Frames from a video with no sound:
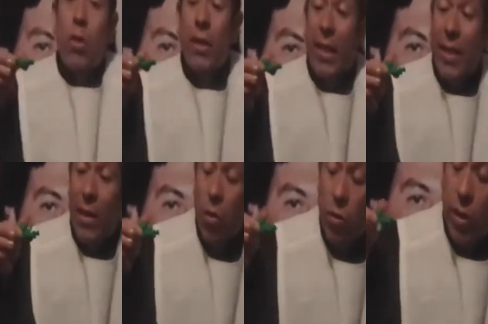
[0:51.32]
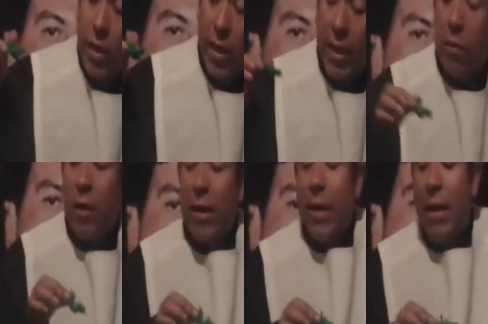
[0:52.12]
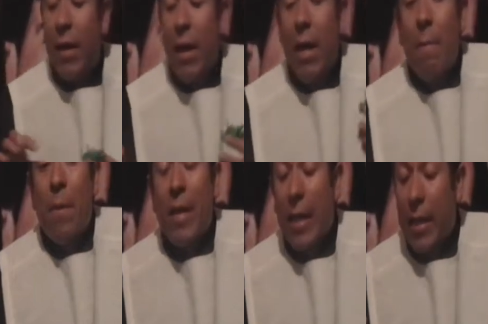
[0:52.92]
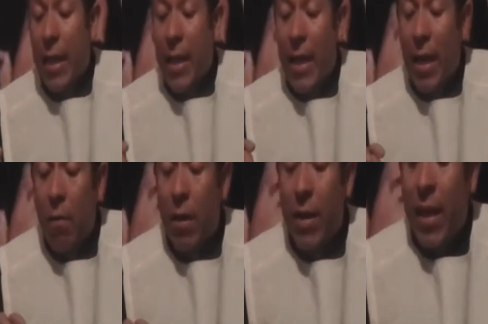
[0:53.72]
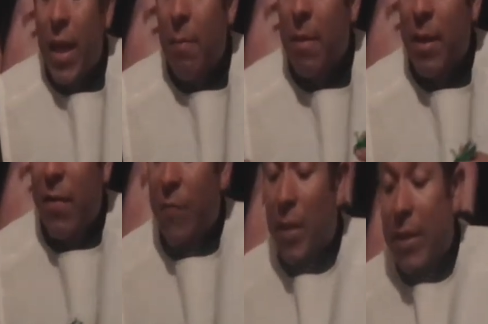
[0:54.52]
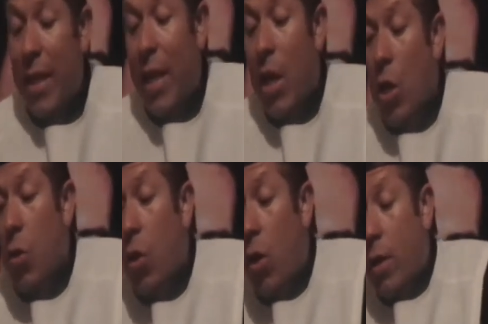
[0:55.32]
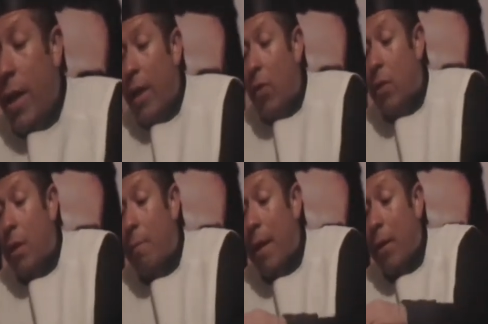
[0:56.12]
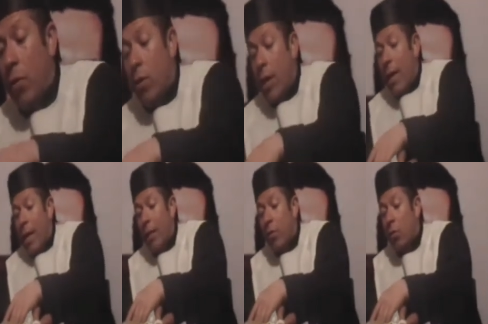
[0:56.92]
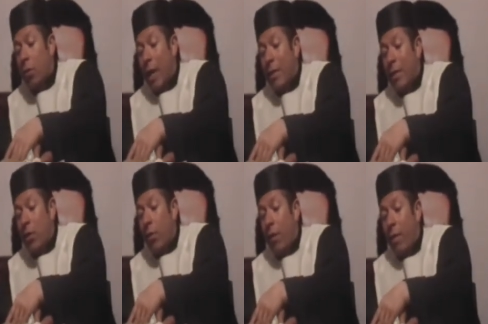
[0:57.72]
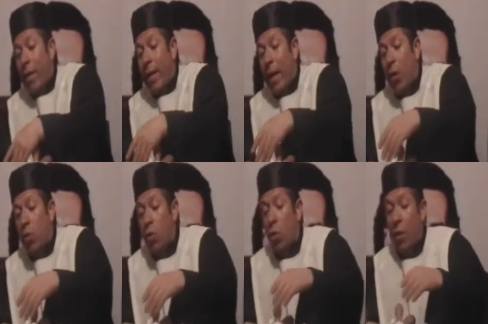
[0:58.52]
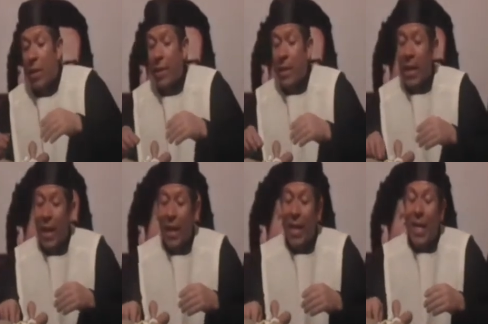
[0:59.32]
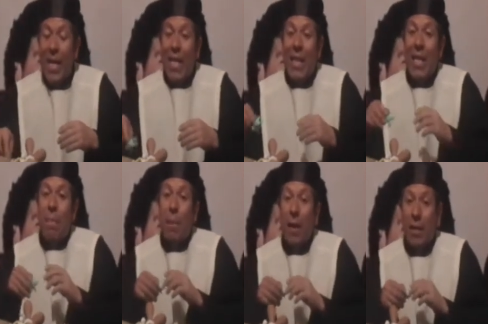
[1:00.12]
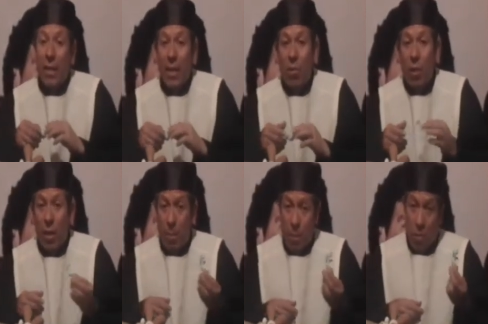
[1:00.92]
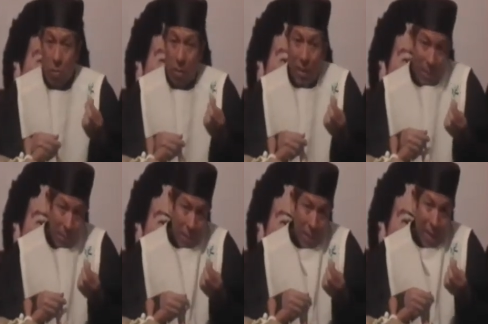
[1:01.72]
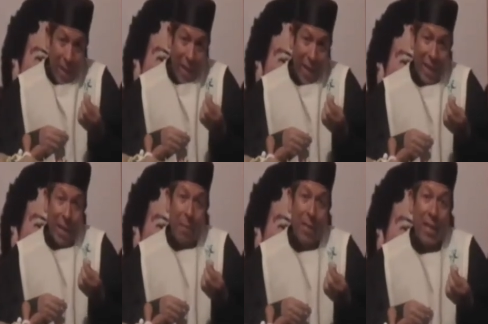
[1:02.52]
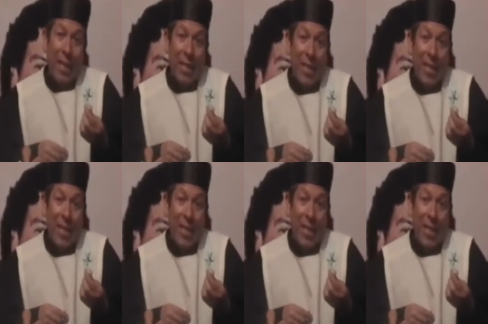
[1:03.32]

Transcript: ¿Dónde es que se consiguen? ¿En cualquier piñatería, cualquier almacén infantil? No, queridos hermanos, estos han sido fabricados con reciclaje de partículas de personas que directamente han